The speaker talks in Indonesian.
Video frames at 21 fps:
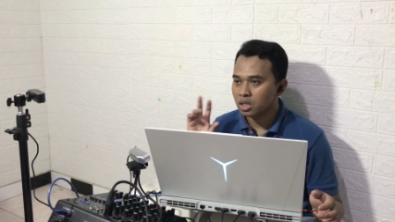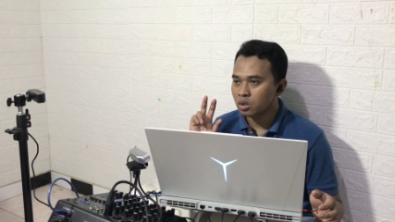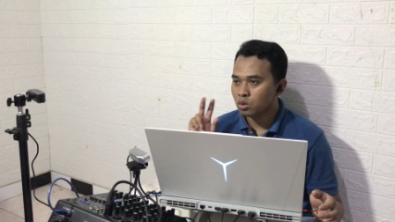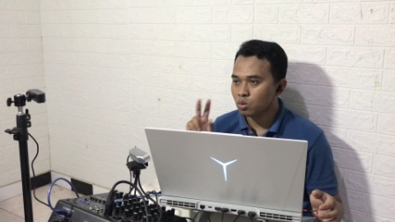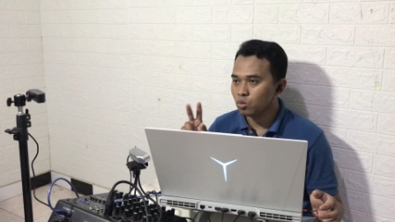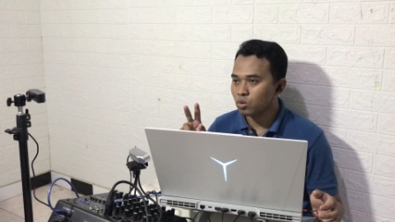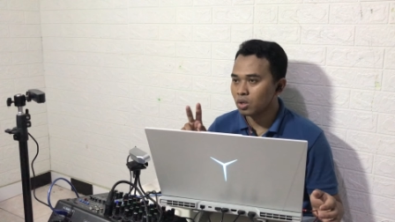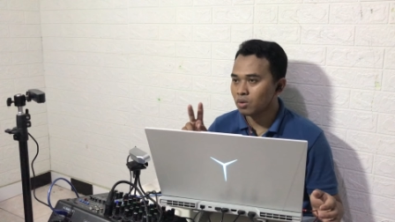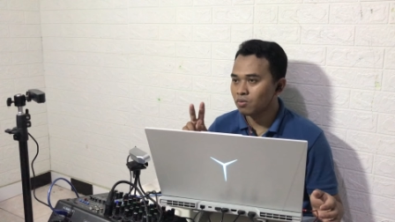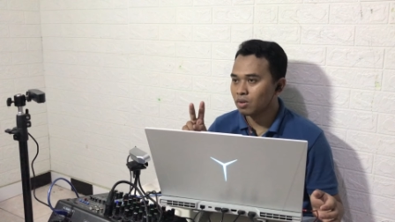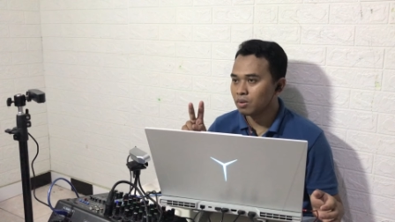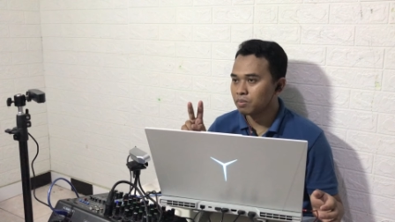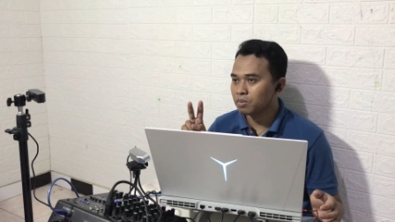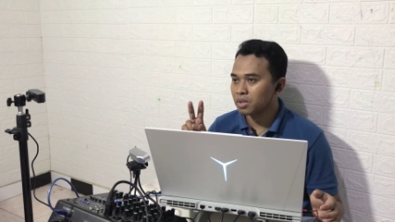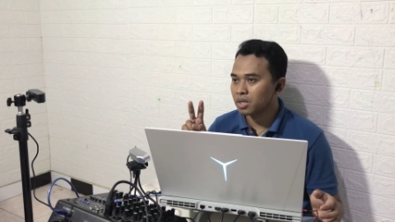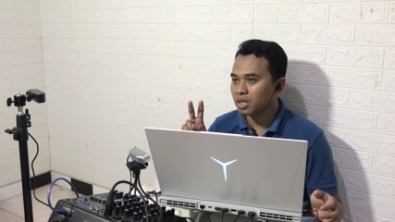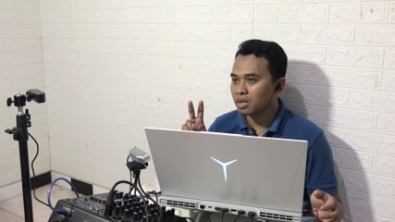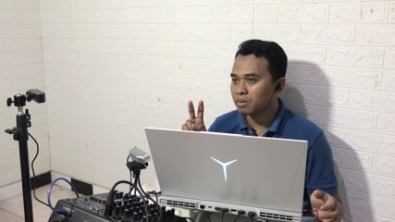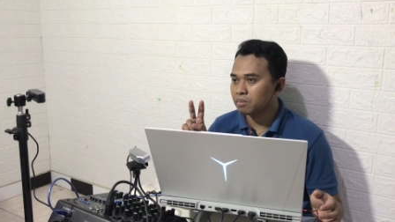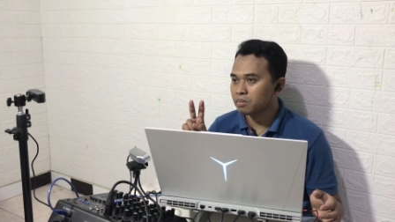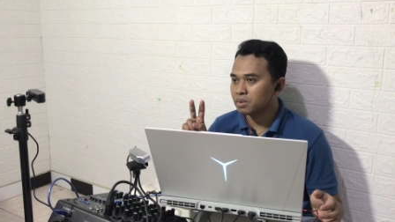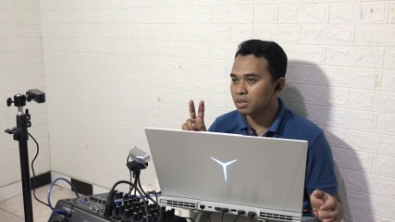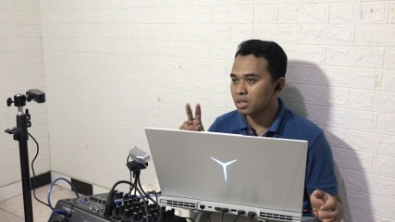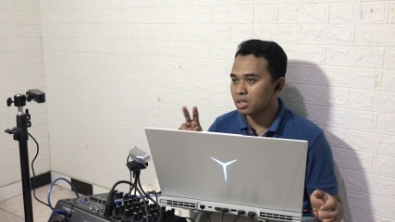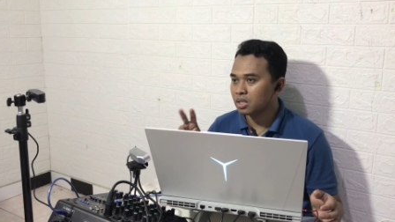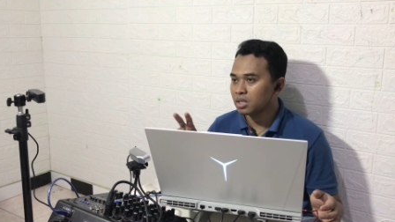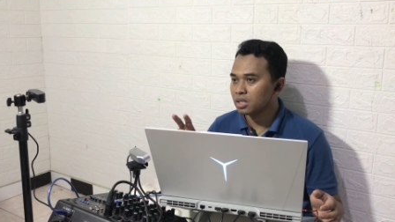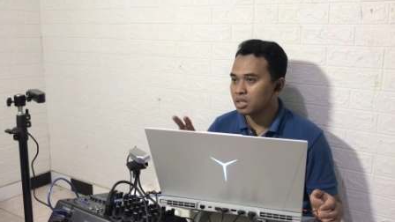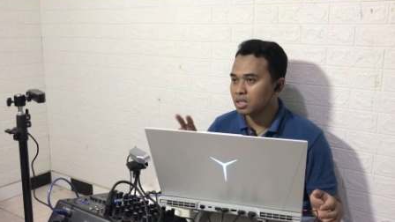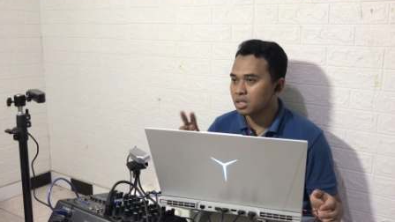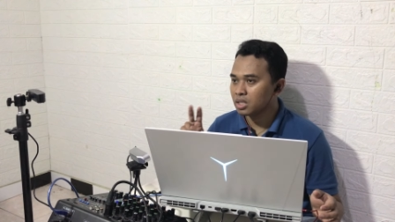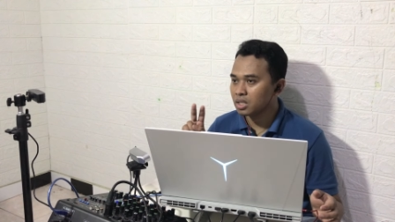dua webcam
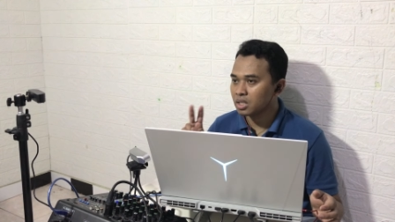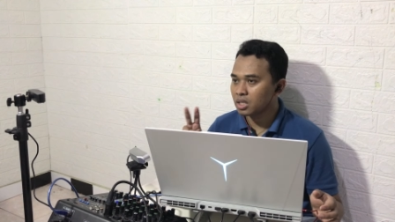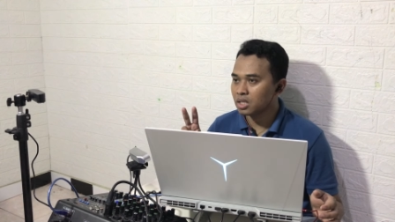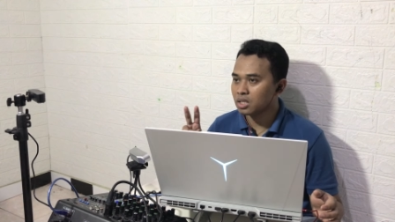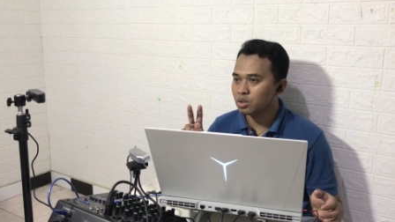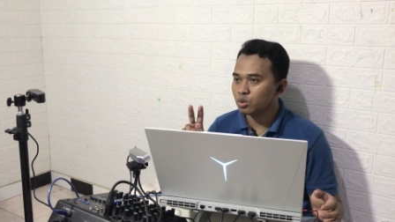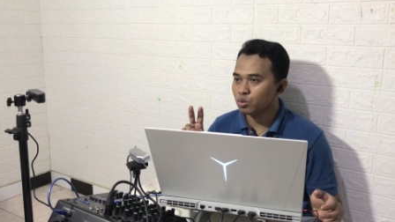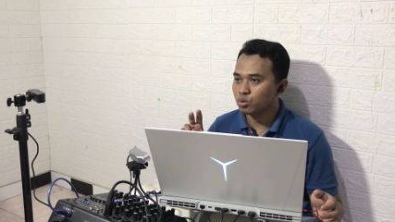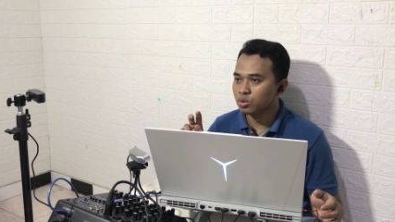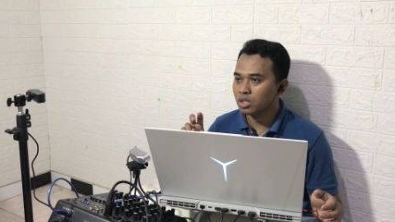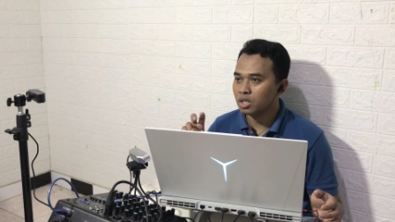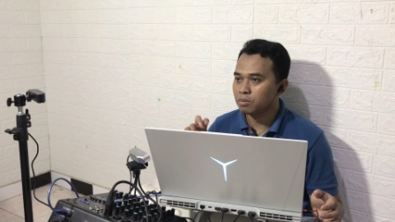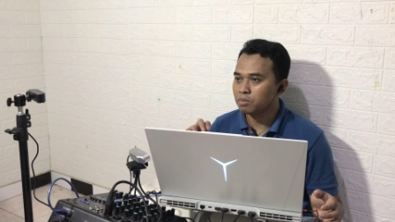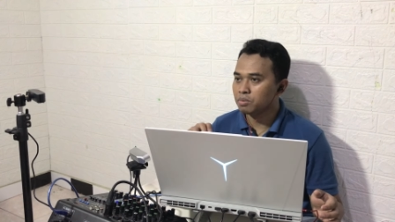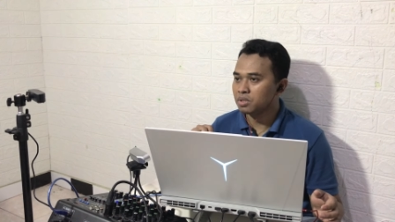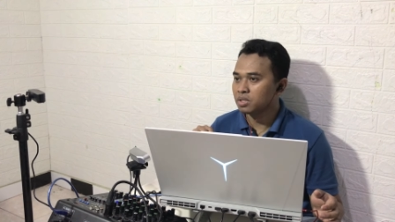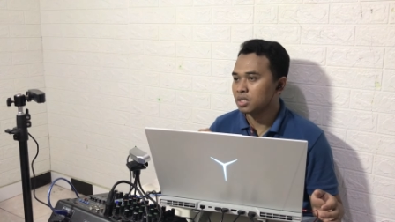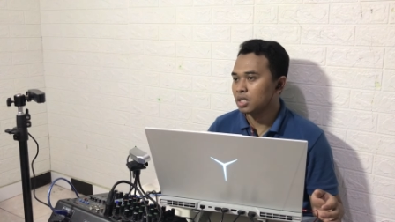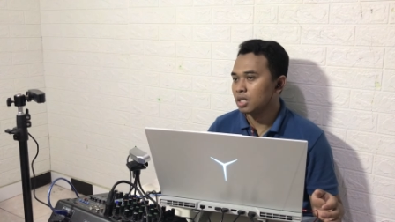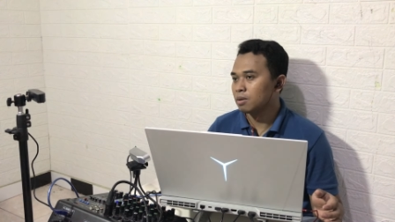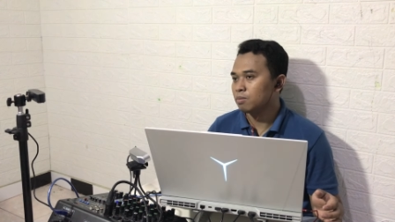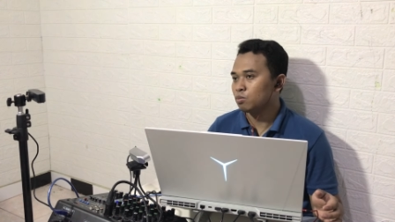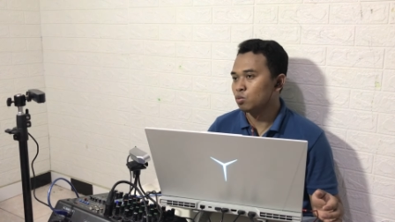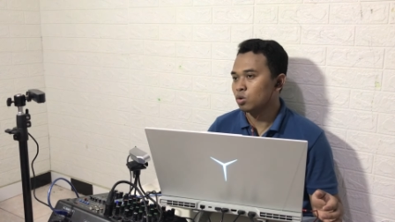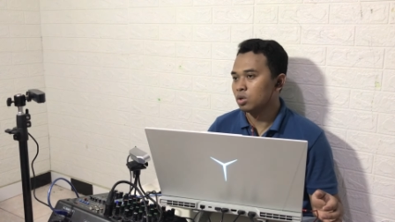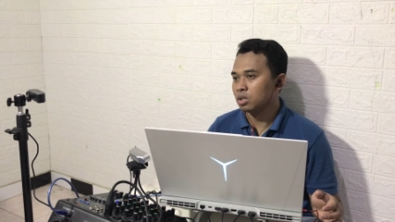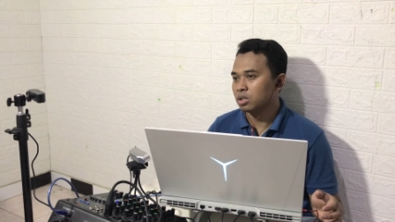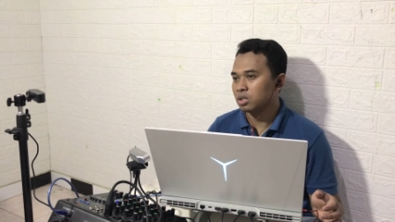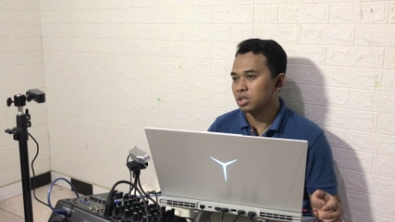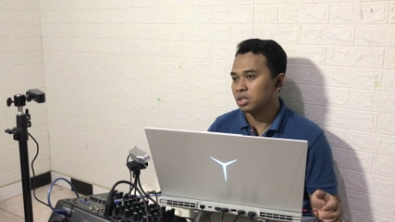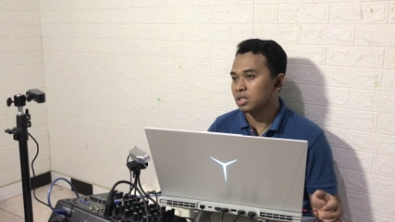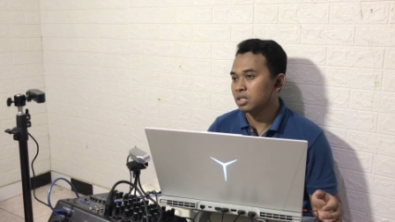dan kita sudah bisa
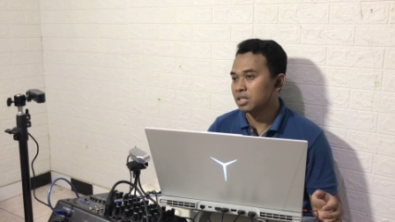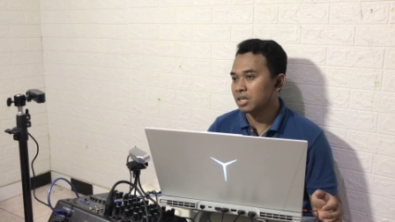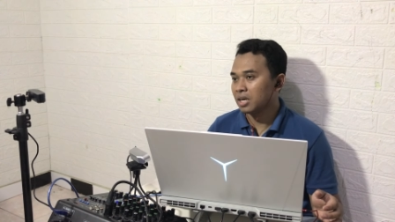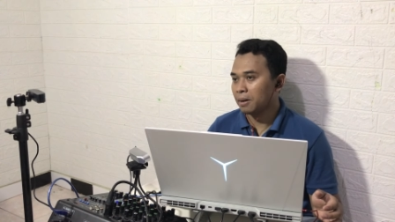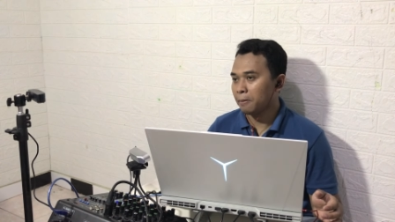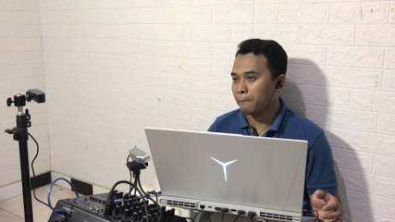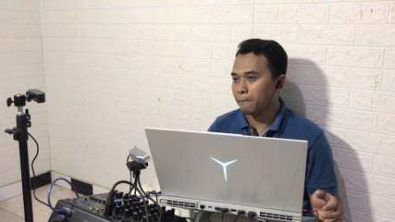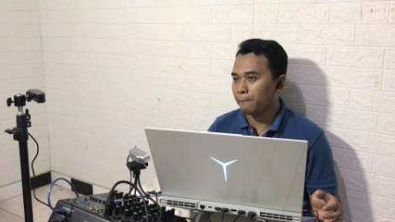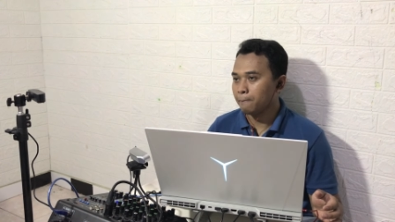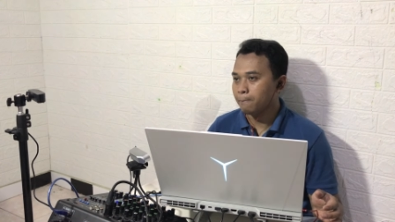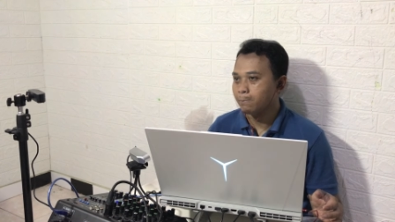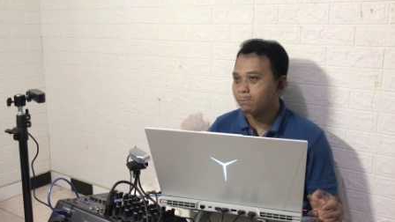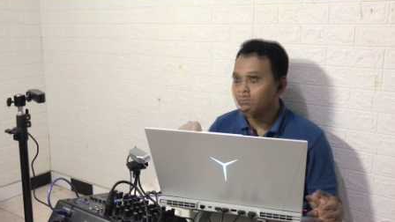multicam.